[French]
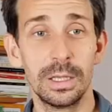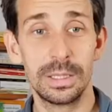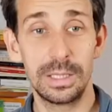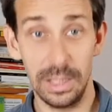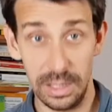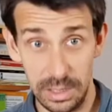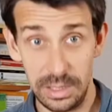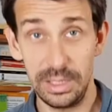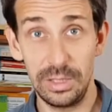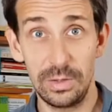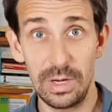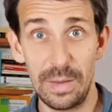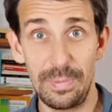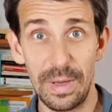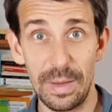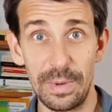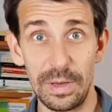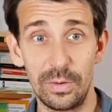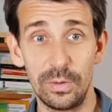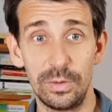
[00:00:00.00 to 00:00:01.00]
C'est l'éthique de la
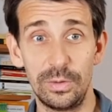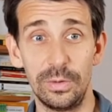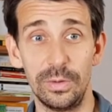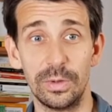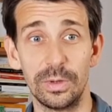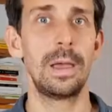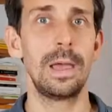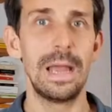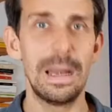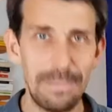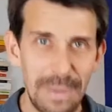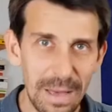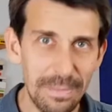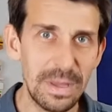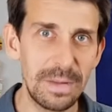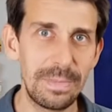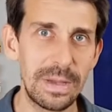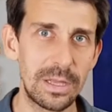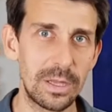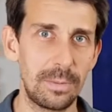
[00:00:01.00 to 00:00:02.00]
permaculture. Elle permet de
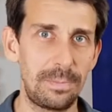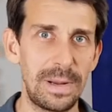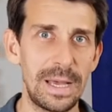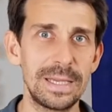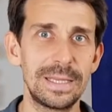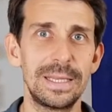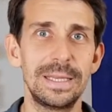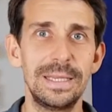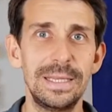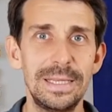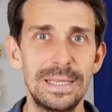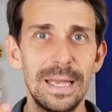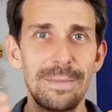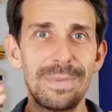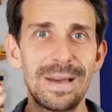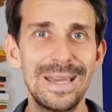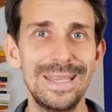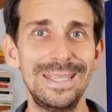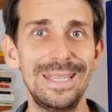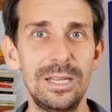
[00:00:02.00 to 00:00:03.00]
mettre en place des systèmes
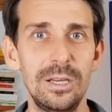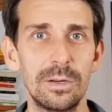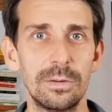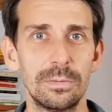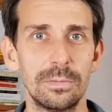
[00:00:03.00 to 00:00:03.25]
résilients.